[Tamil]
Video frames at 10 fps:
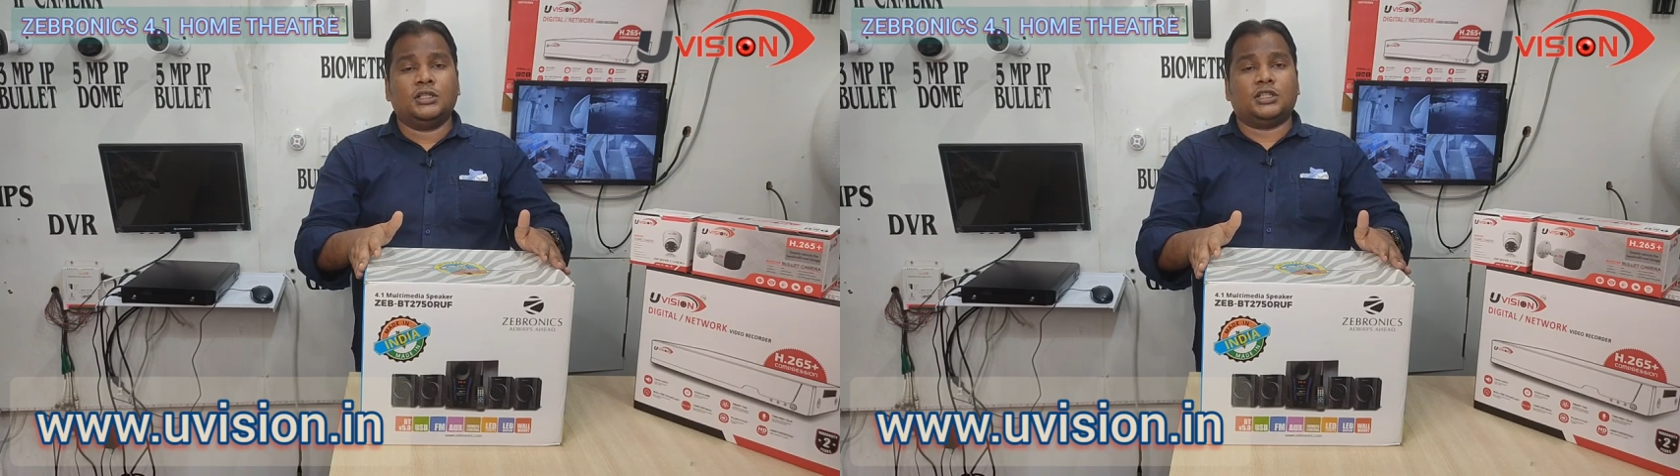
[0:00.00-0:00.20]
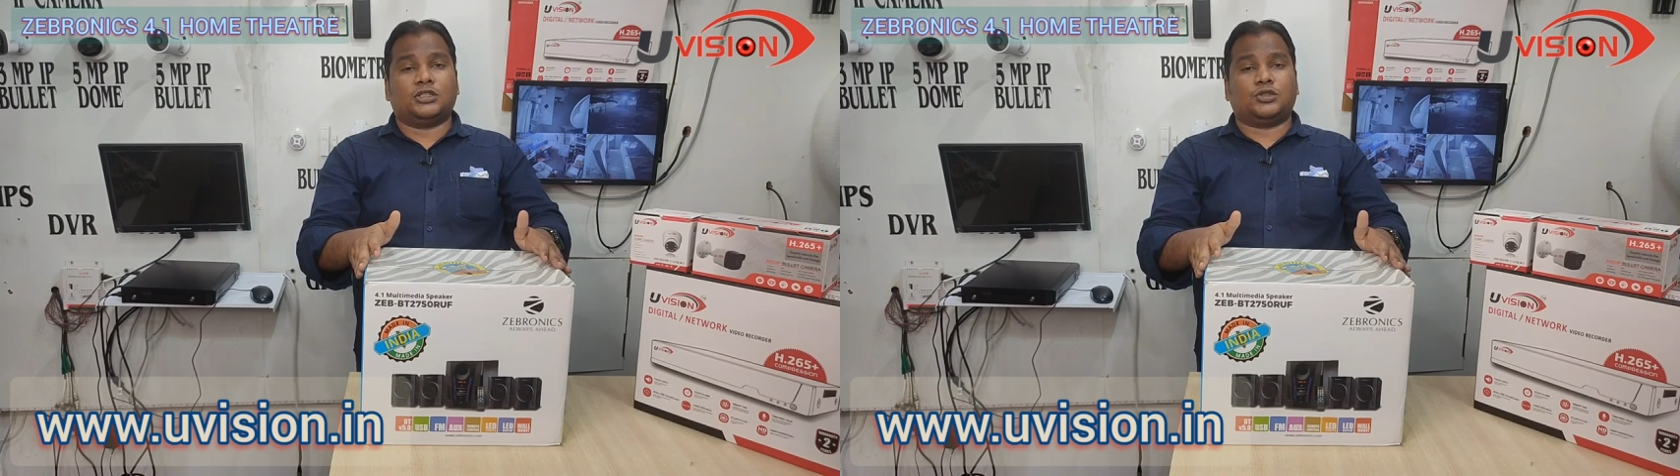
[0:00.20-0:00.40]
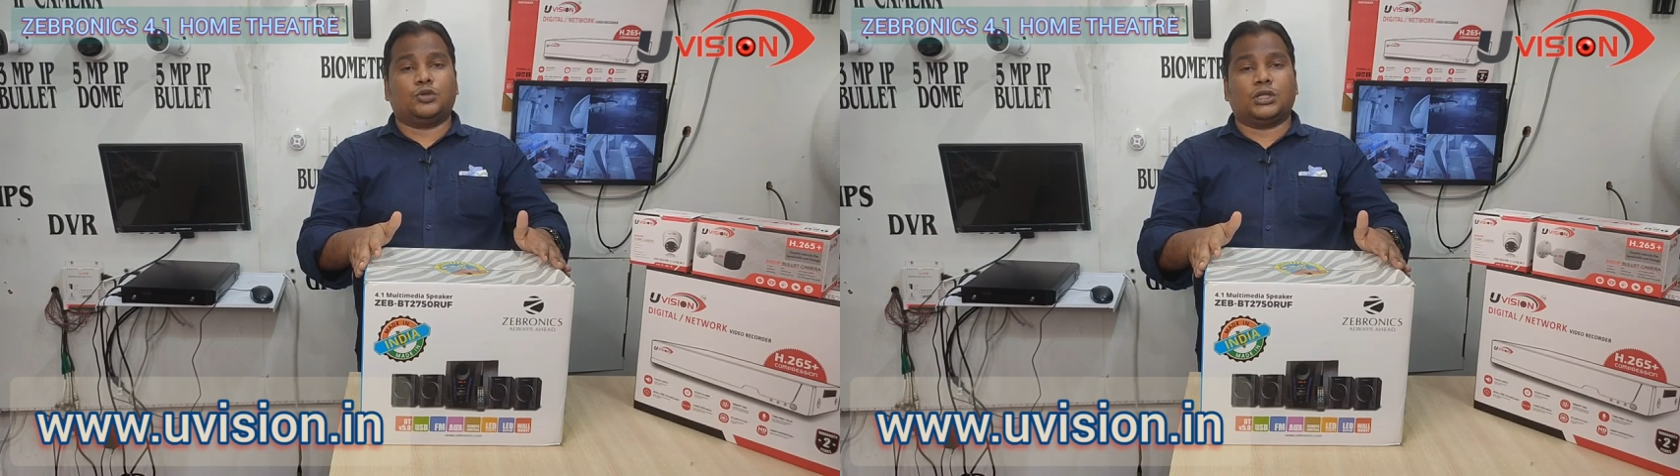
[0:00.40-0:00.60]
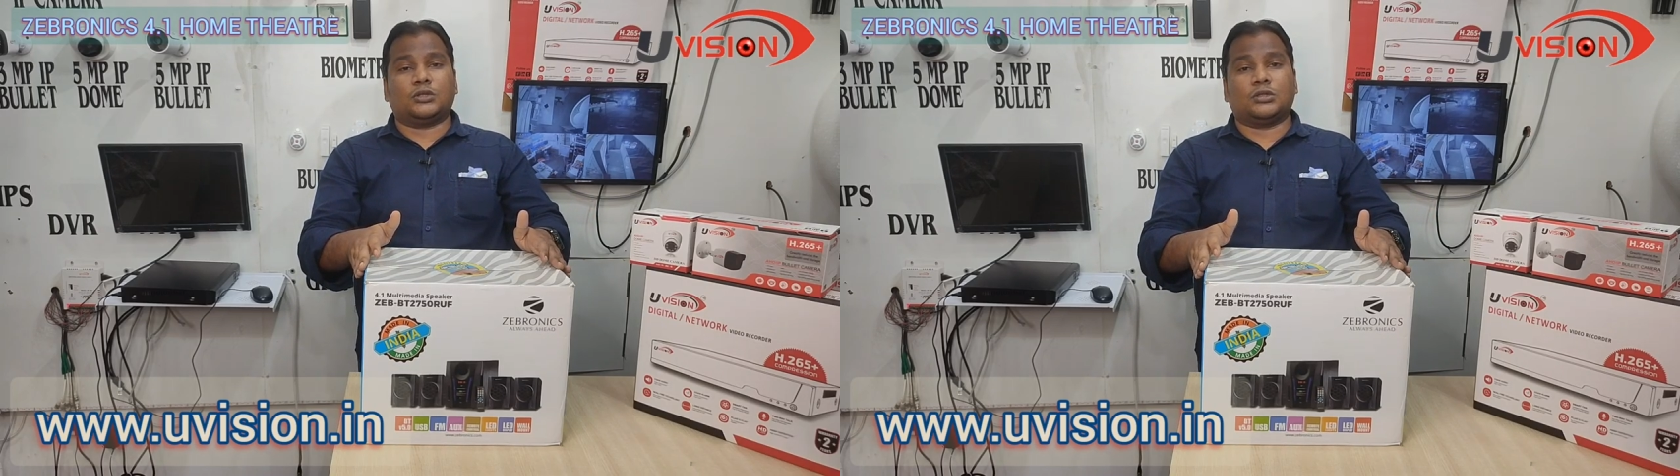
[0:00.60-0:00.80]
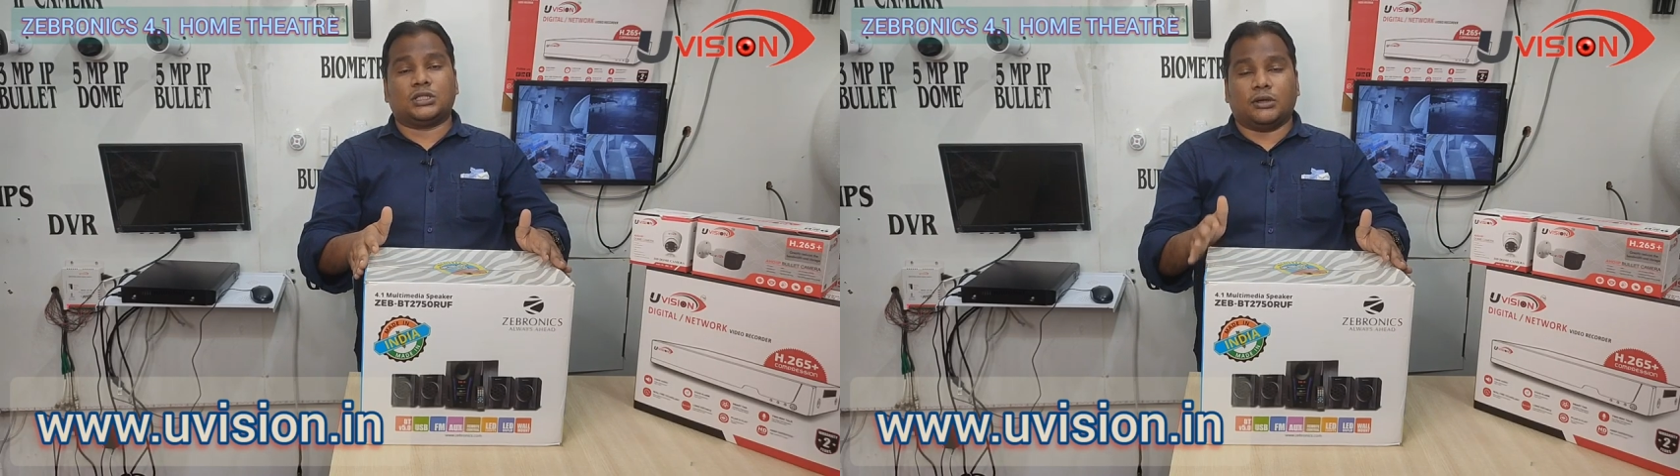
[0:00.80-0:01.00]
ஜஸ்ட் டூ
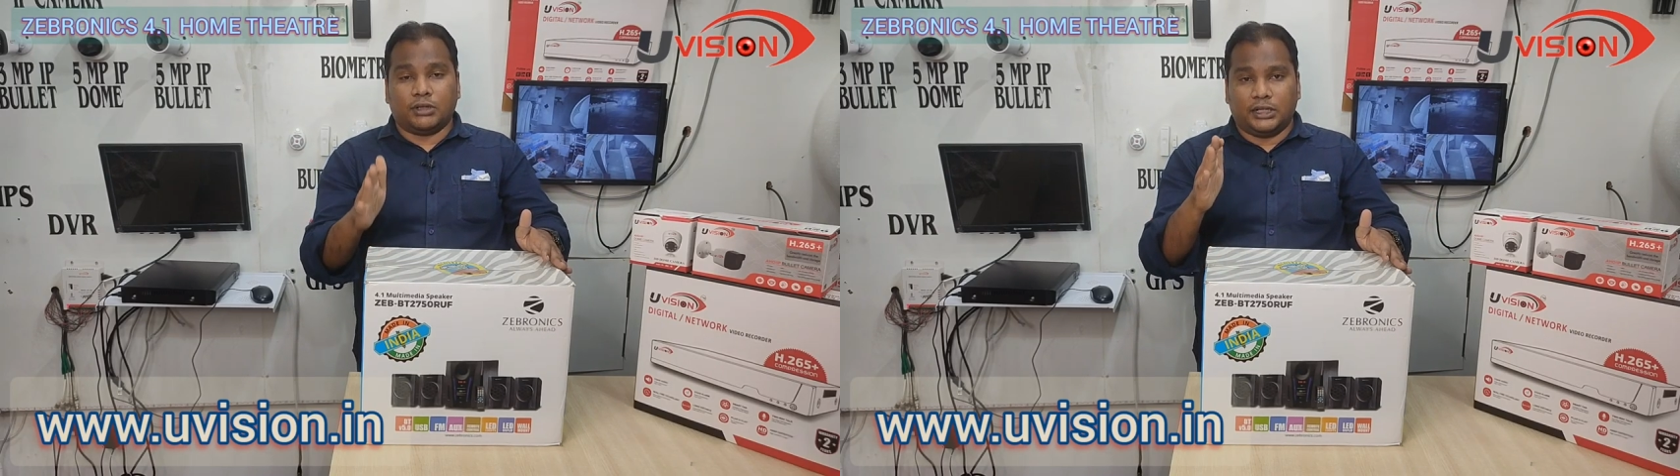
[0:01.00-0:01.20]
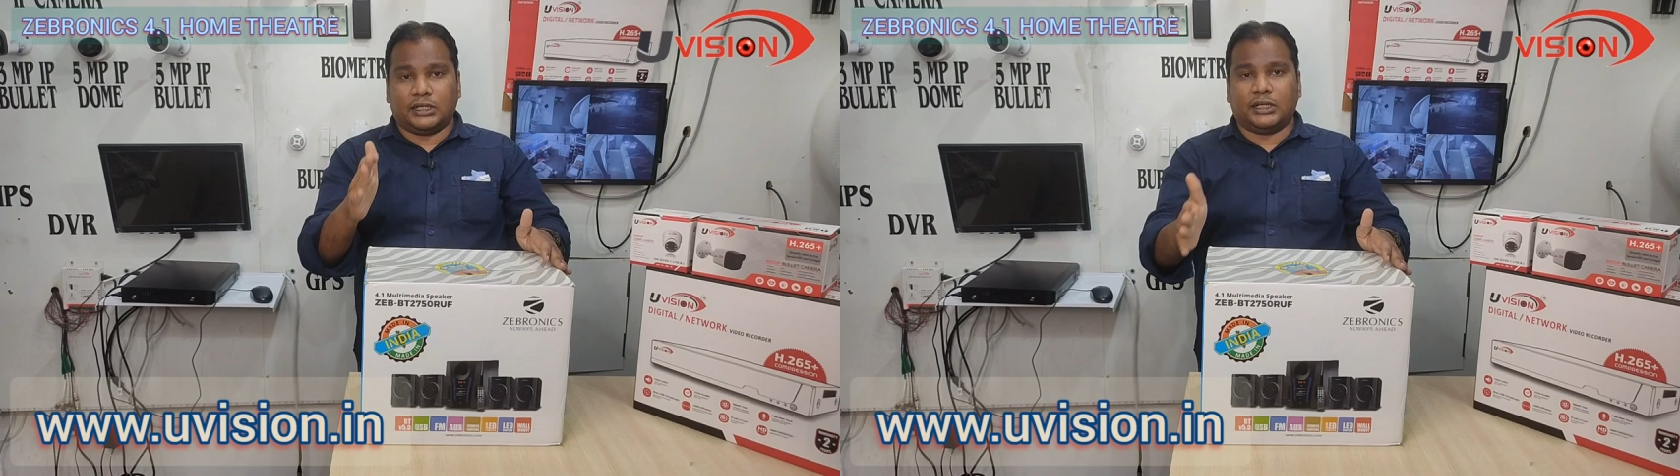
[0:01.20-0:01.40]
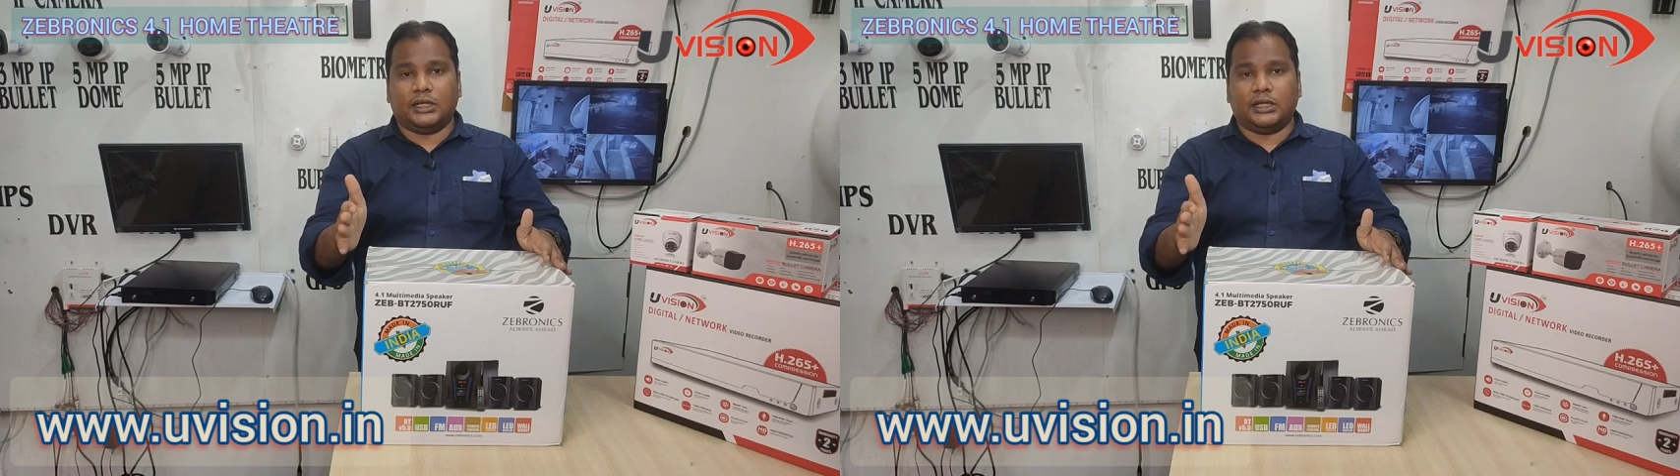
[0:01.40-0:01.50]
தௌசண்ட் செவன் நைன்டி